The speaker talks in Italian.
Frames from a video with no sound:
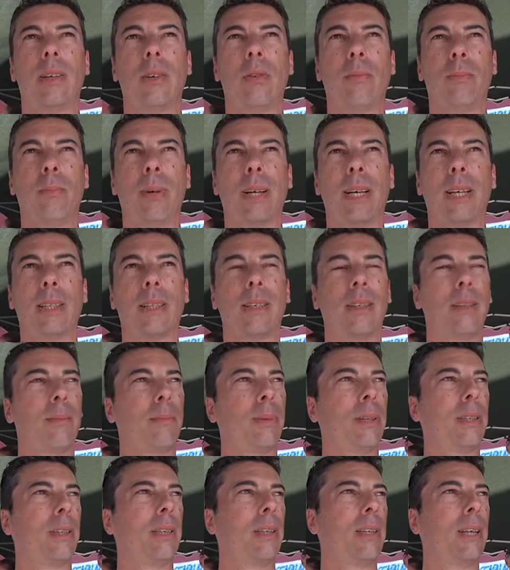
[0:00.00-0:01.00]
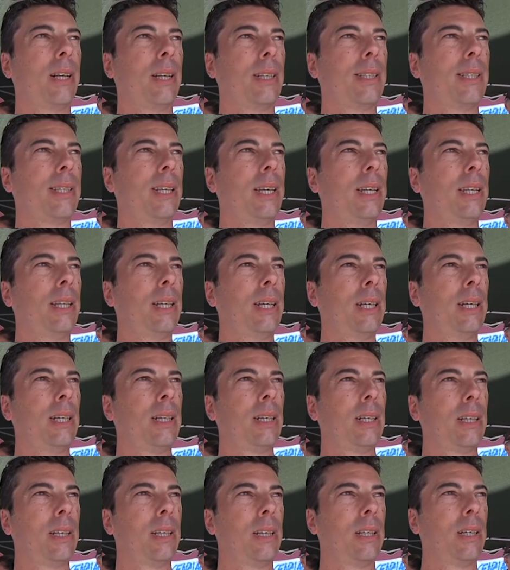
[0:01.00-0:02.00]
non pagata da parte dell'azienda,
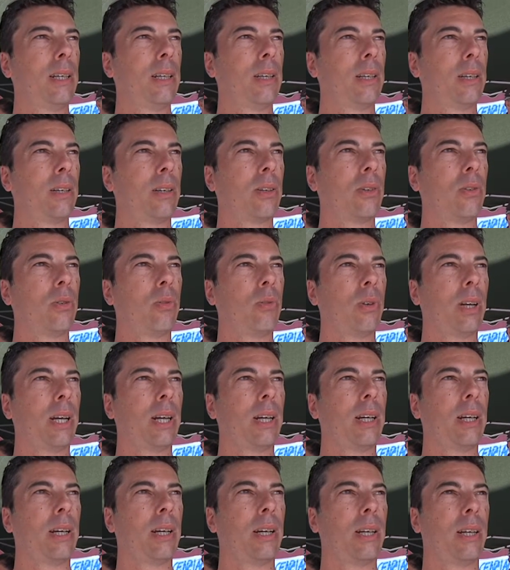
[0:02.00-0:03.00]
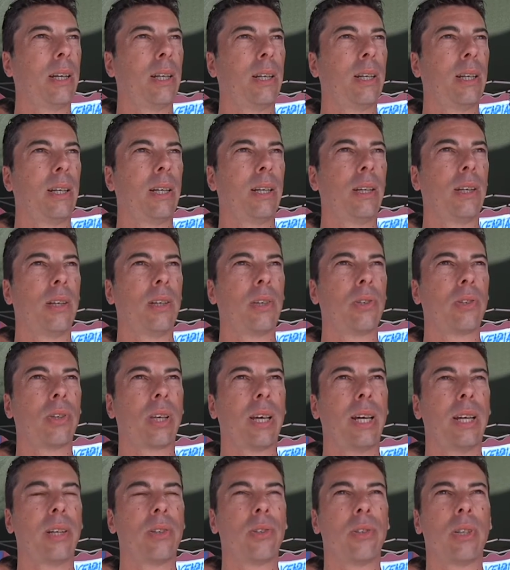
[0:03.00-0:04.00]
con una
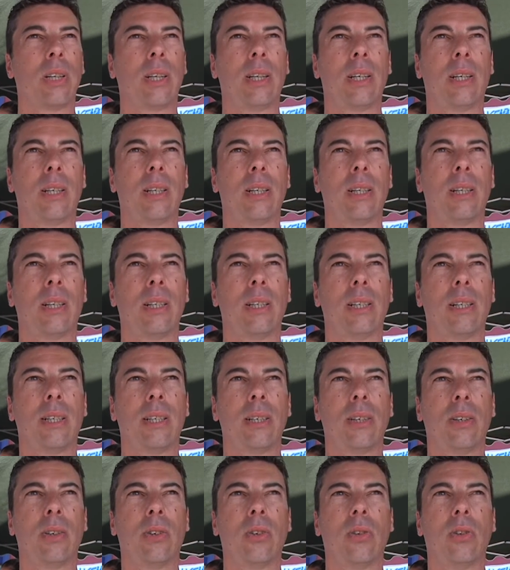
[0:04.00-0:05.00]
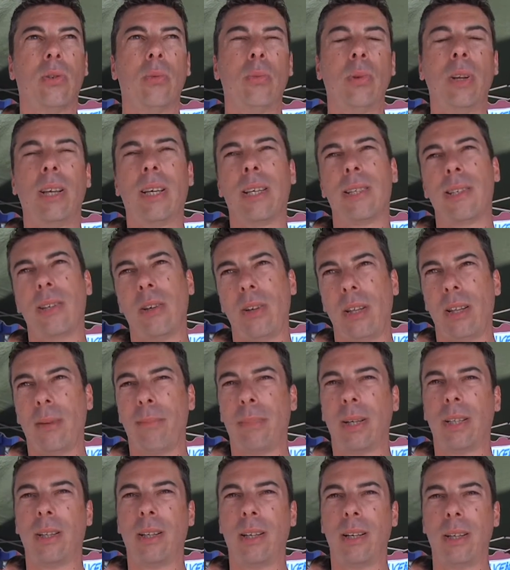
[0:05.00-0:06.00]
scarsa comunicazione da
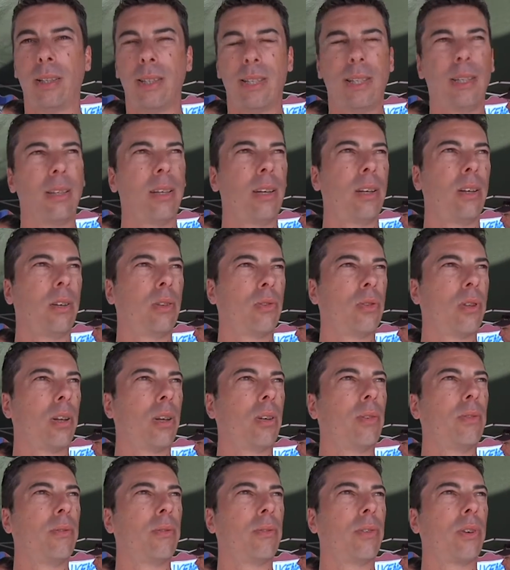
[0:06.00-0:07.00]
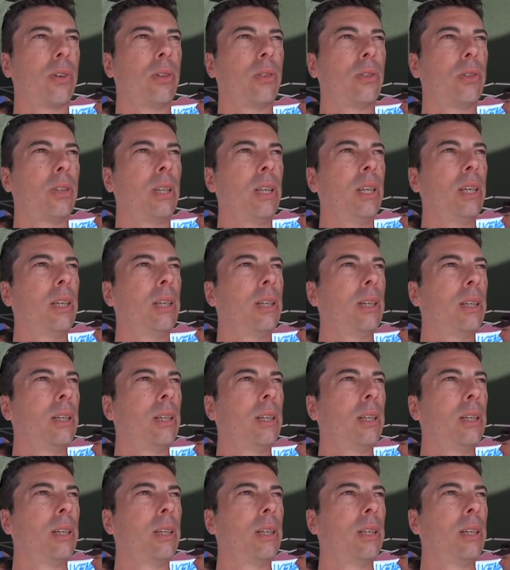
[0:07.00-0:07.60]
parte dell'azienda nei nostri confronti.